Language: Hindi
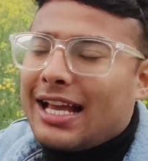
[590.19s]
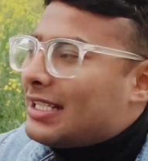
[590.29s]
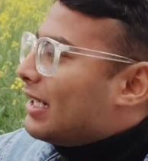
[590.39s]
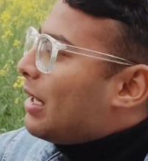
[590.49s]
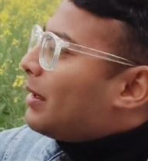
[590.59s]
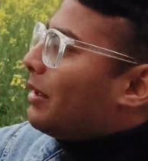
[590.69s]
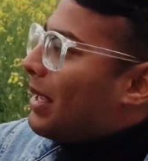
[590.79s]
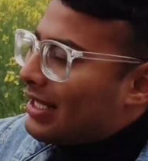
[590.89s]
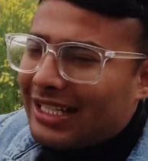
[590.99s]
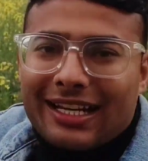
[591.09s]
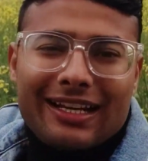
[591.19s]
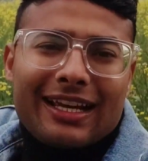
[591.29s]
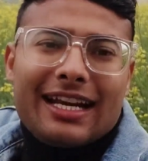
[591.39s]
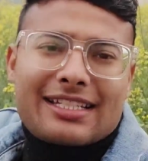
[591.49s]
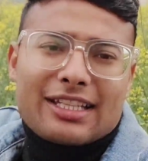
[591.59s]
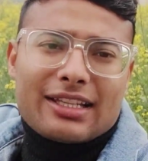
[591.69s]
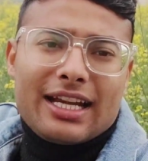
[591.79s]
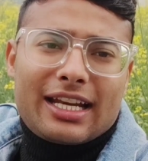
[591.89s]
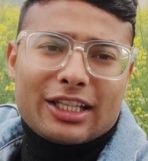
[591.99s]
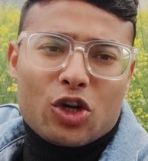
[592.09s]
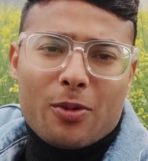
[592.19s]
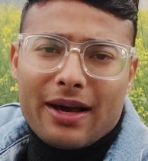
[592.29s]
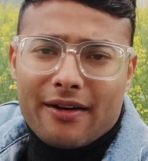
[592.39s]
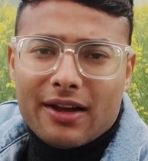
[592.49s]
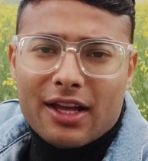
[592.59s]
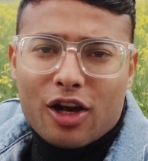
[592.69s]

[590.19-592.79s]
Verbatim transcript: एग्जिट का मतलब यहाँ से निकलेंगे गेट से गेट के थ्रू बाहर